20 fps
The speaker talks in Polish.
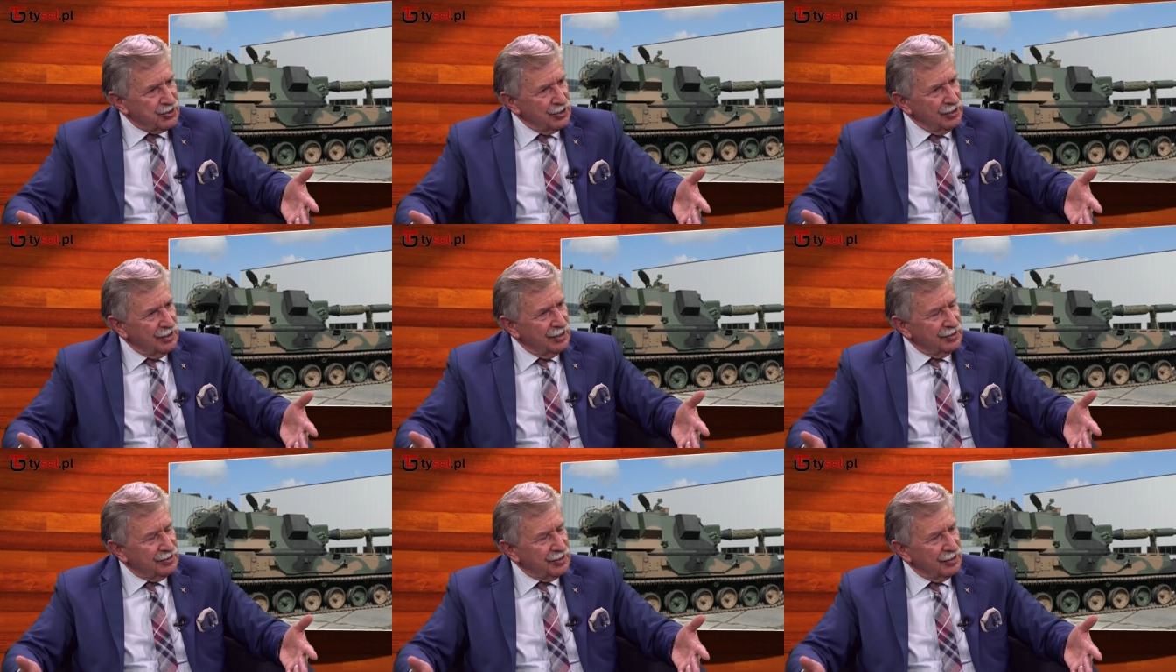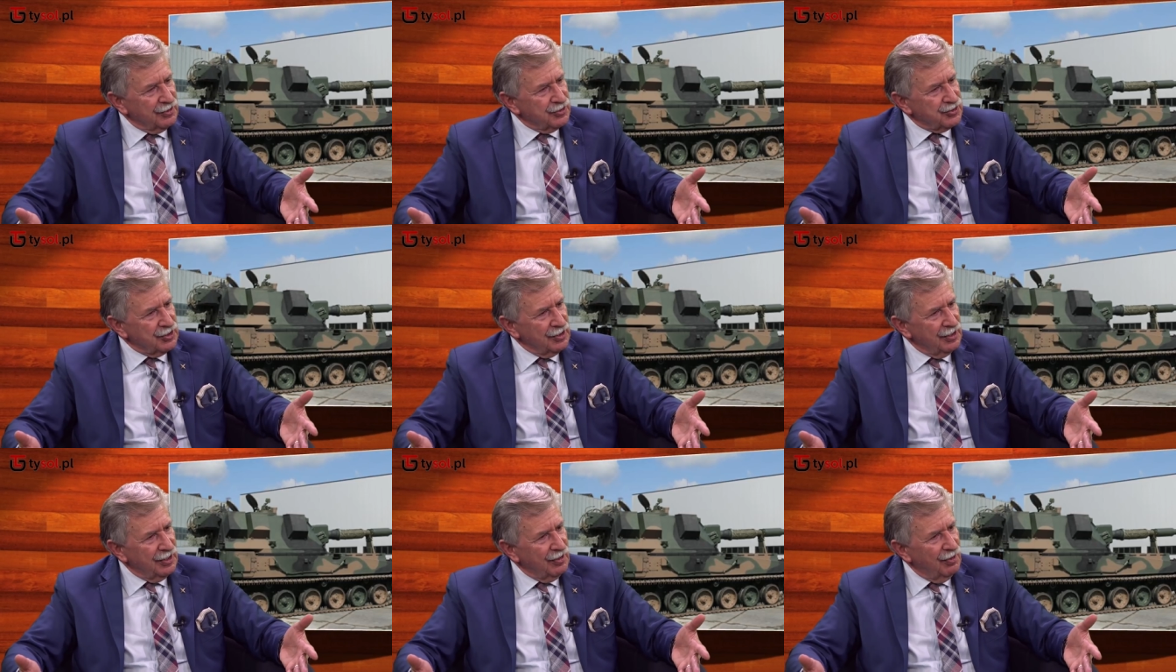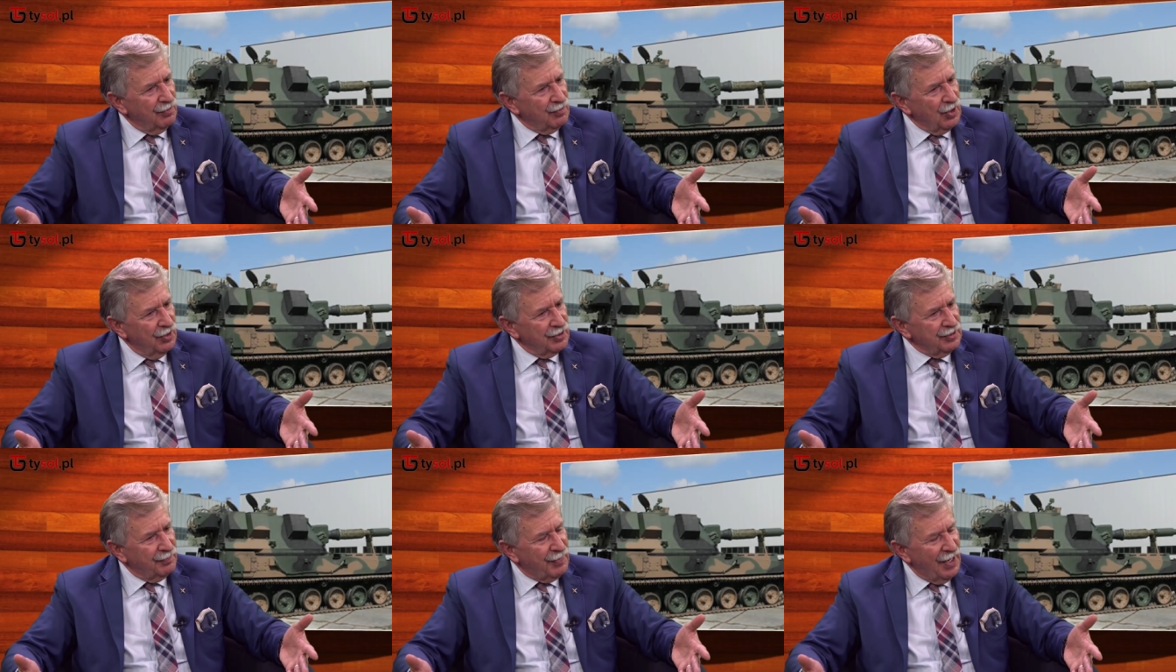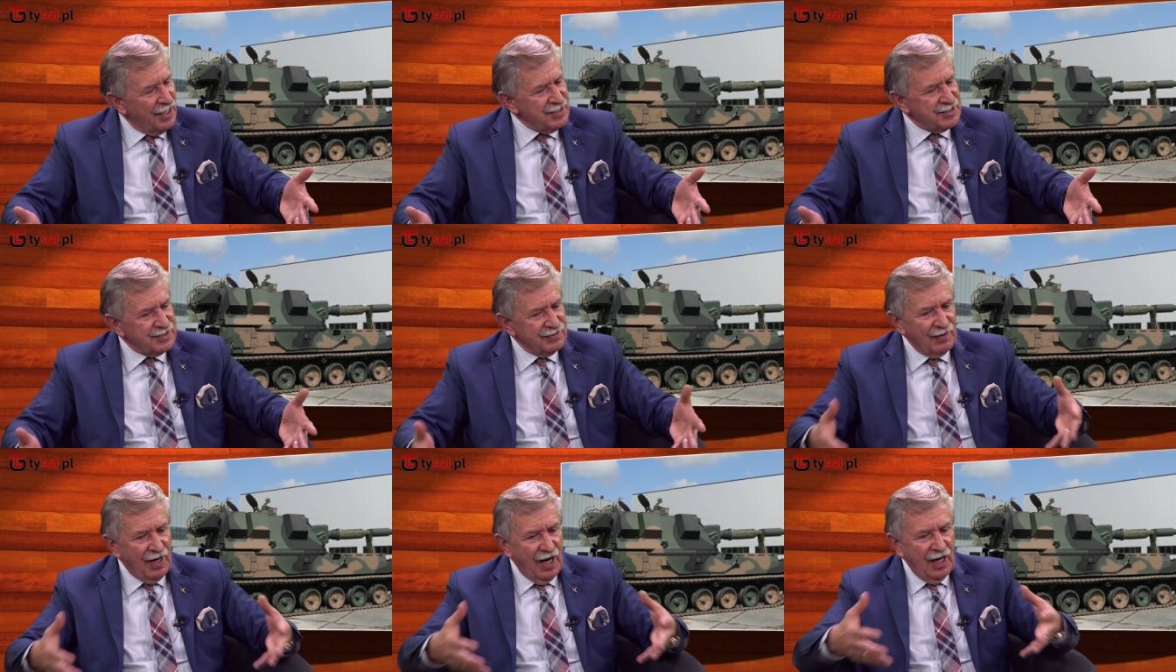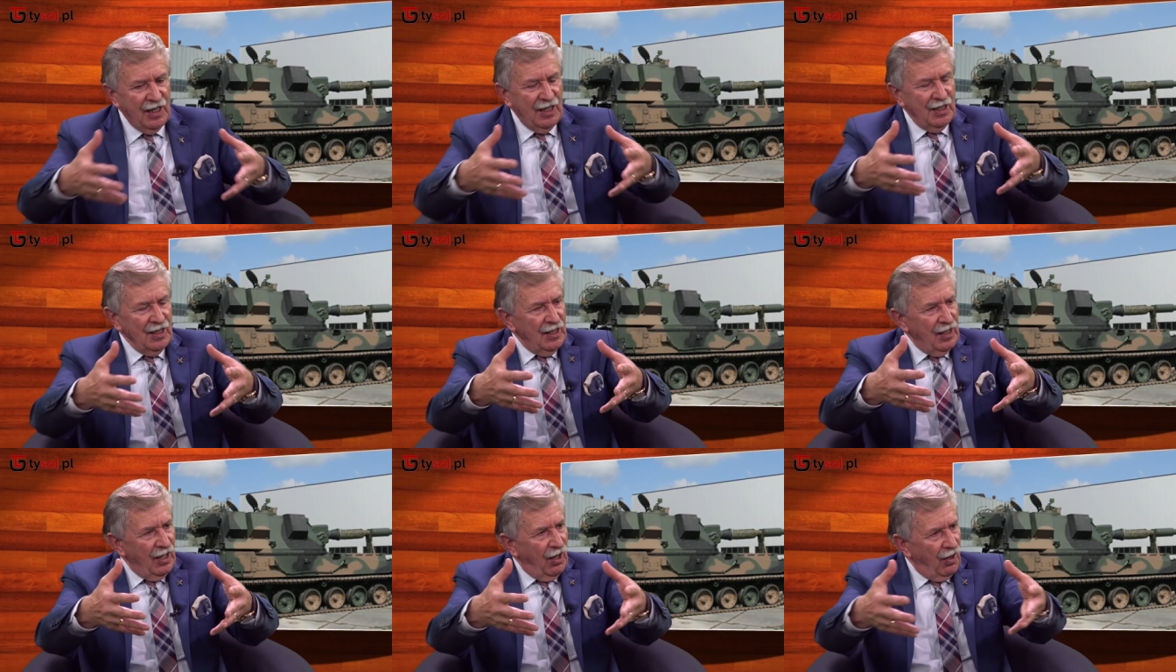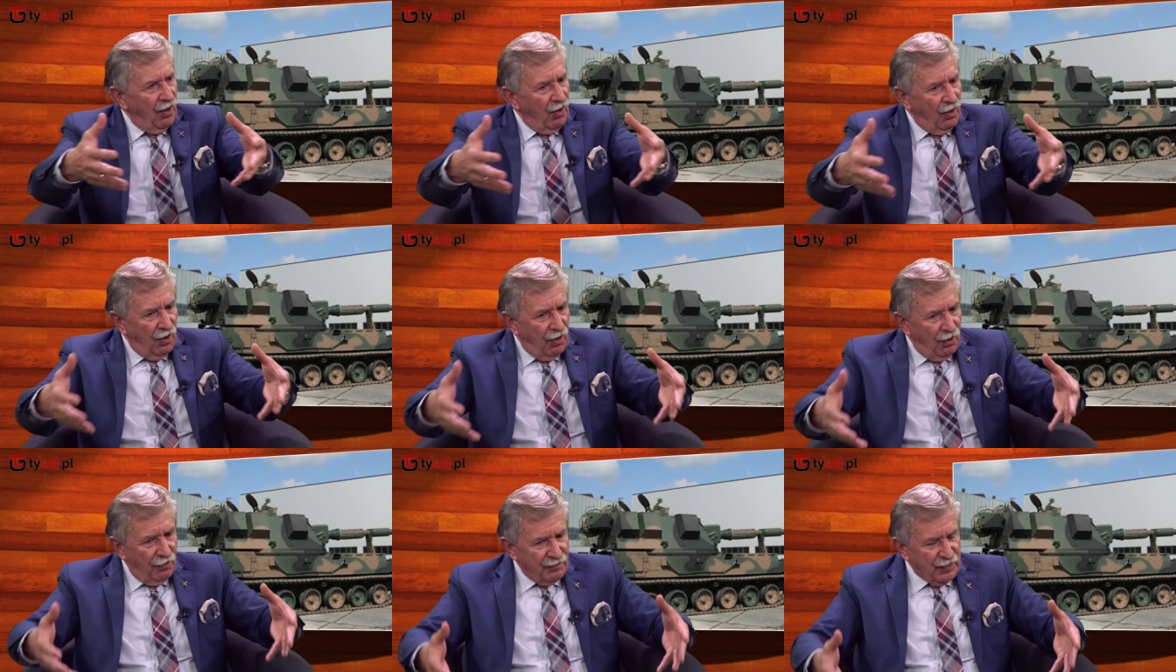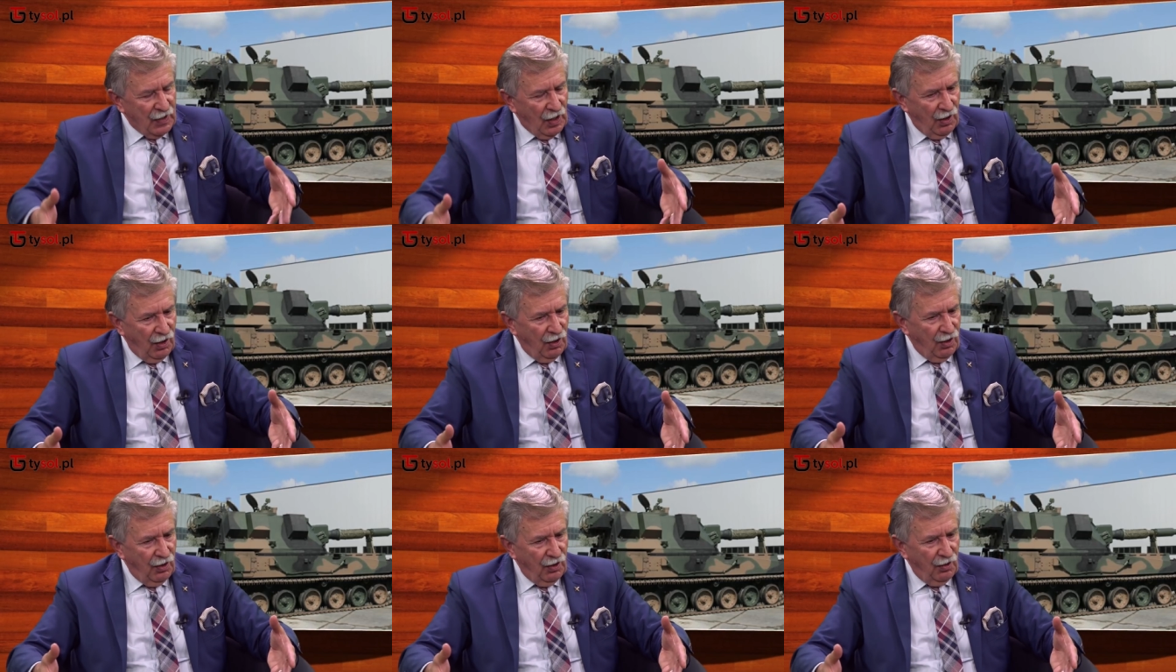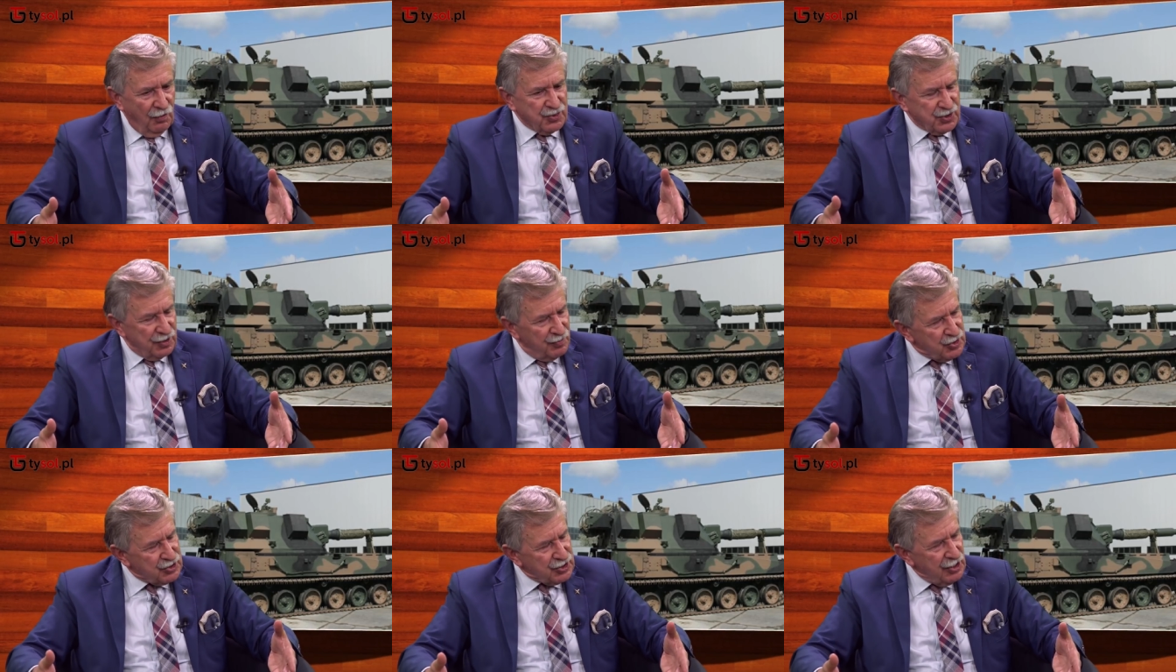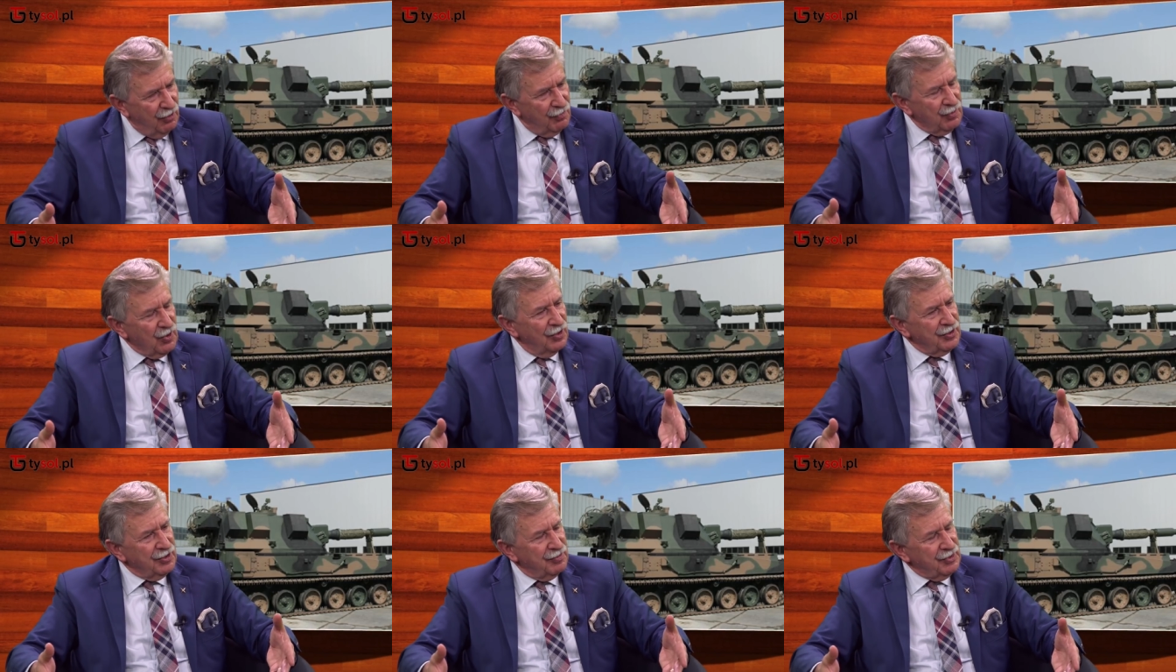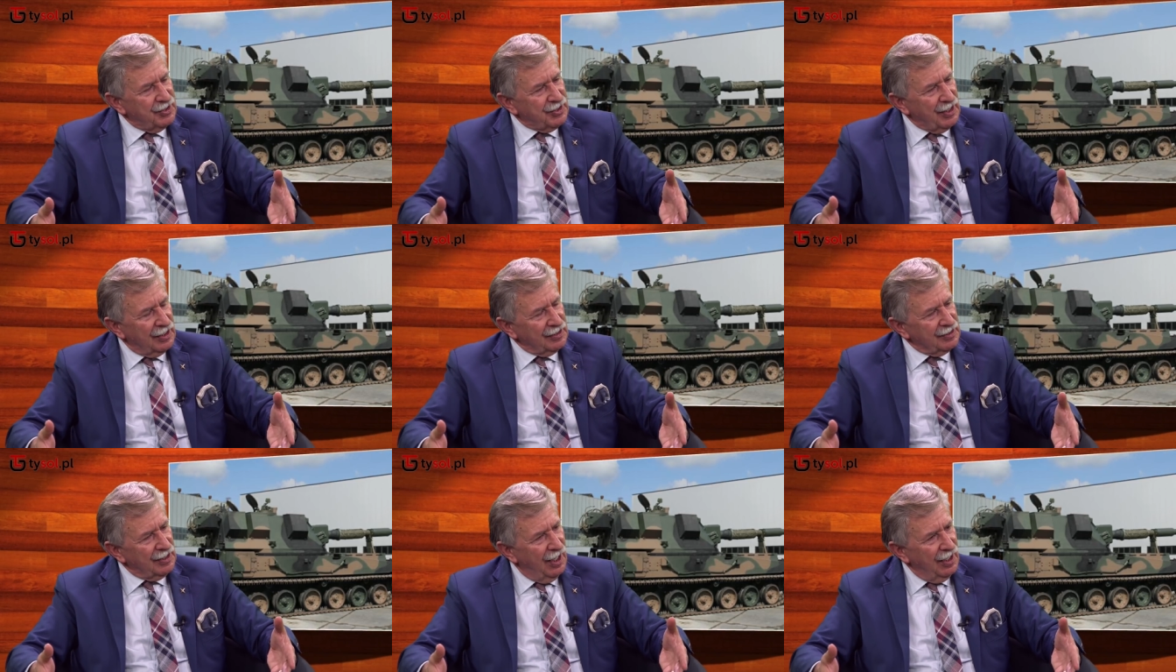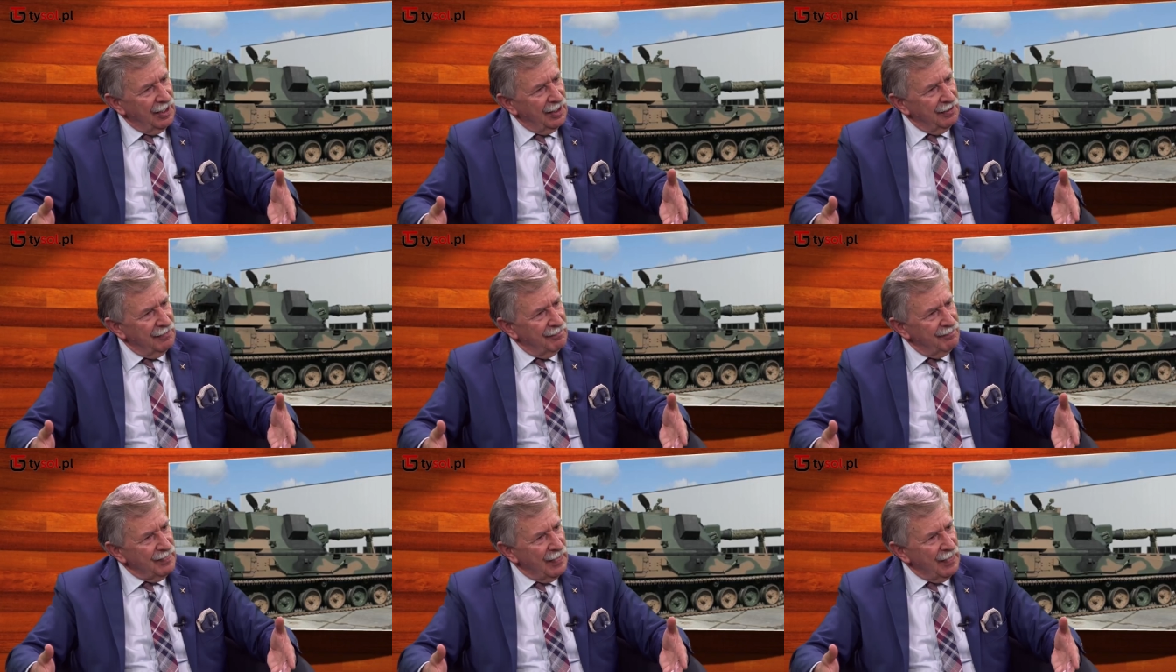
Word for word: silnej, tej, silnej obrony państwa, o, o, o przemyśle obronnym i tak dalej.